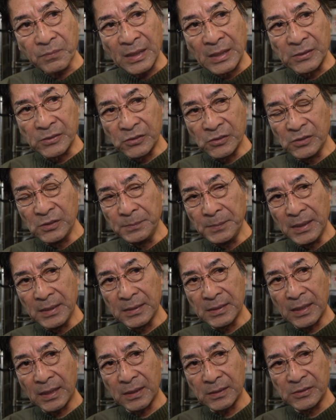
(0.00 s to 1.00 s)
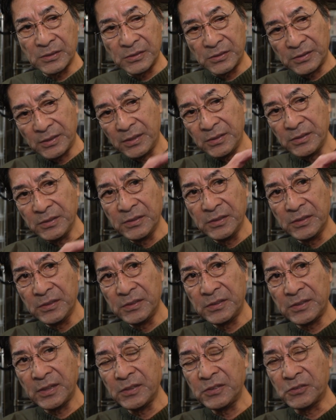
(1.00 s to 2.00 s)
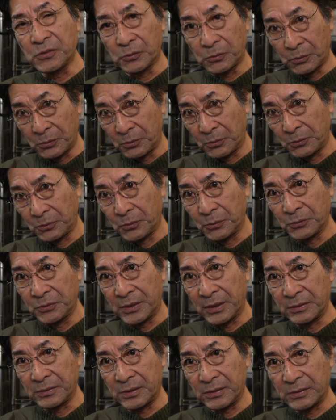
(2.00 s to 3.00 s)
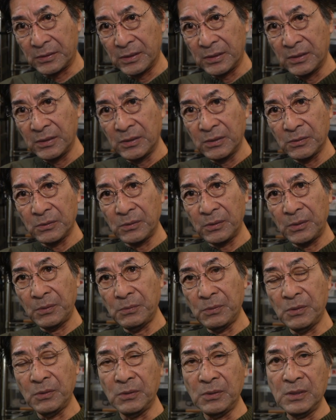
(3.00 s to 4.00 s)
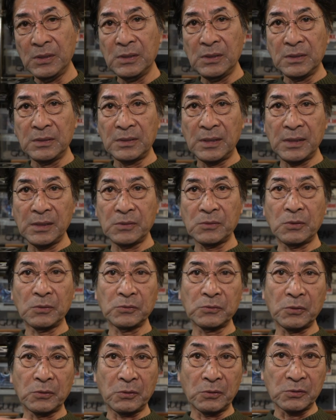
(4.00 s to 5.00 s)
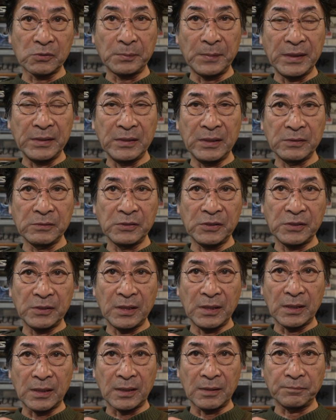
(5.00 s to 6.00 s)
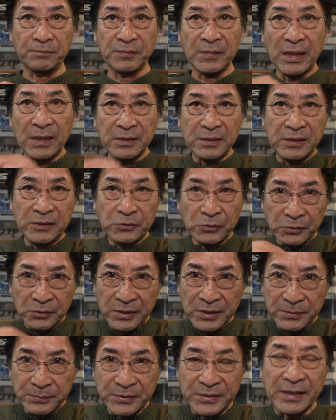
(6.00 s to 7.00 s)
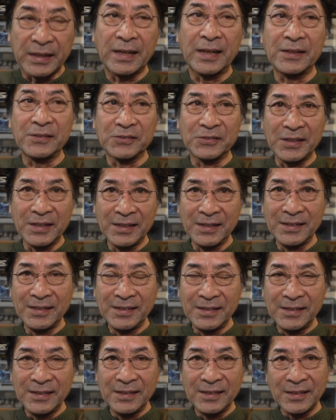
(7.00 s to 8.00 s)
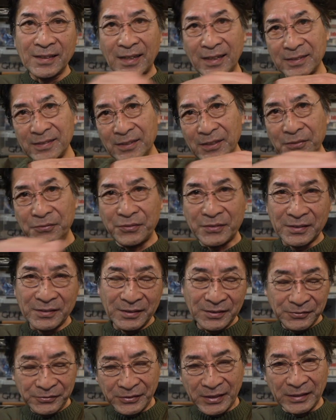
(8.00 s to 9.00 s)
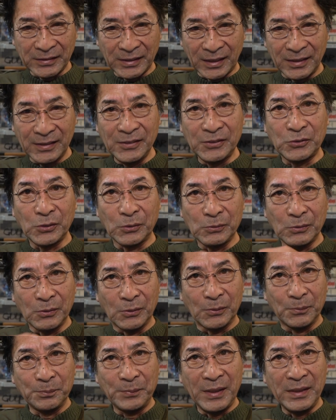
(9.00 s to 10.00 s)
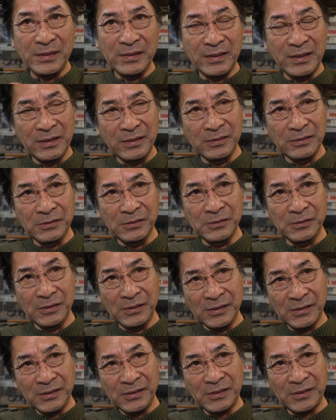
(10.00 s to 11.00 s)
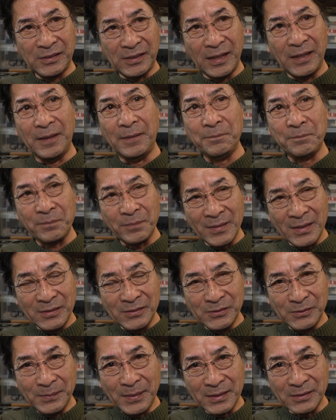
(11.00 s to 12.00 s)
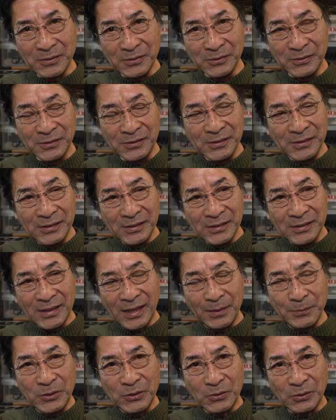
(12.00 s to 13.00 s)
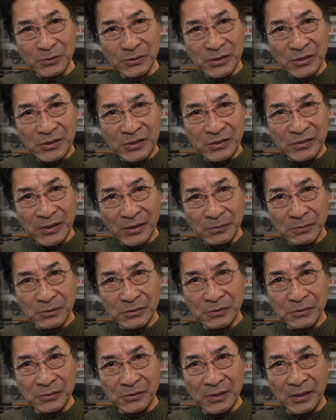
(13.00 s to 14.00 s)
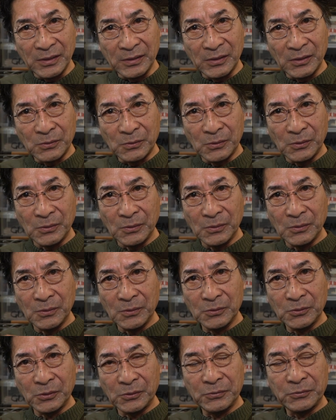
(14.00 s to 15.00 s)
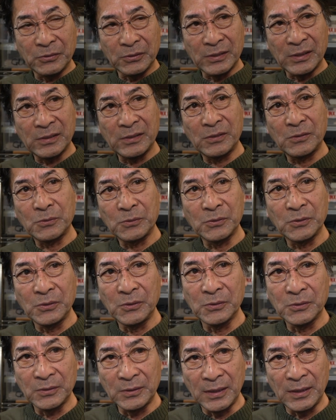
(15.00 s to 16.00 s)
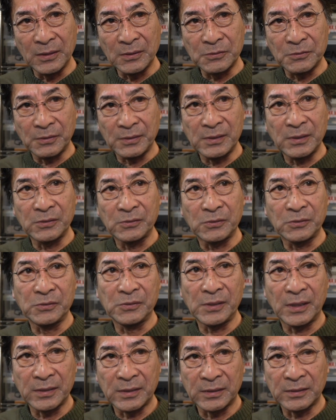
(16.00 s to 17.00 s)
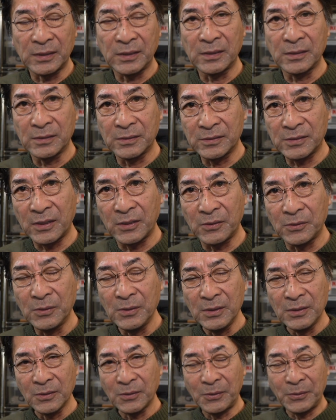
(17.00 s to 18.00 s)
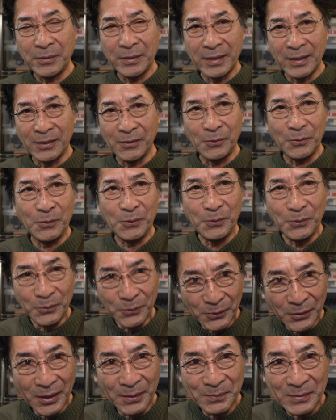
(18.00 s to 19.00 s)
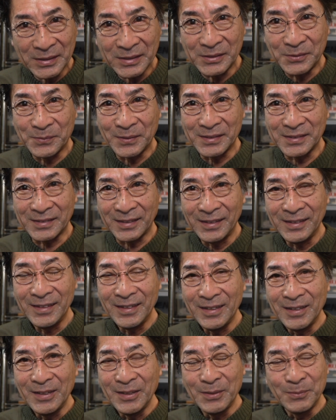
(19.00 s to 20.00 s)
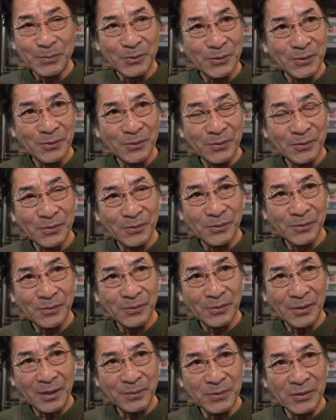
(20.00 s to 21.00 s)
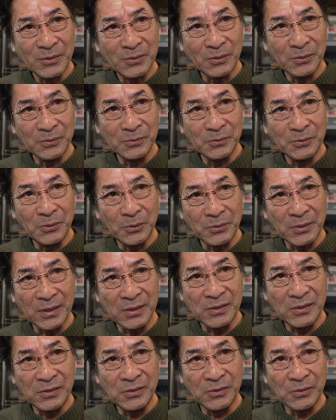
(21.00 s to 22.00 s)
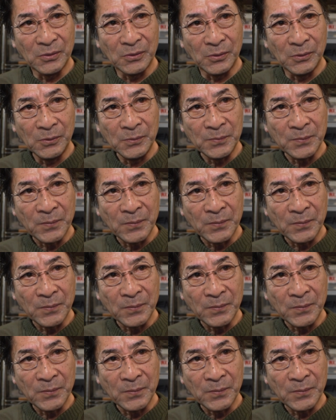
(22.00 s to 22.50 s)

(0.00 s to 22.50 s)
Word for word: 水面から1 0センチ2 0センチのところを通ってるんですこれをラインコントロールメンディングしながらんかリトリーブじゃないのね風で老けた糸をメンディングしてうまく編みコンに姿勢を作ってやってこうドリフトさせることによって食わせるというやり方なんですけどこれが大ハマりしましたもう編みコンロケ史上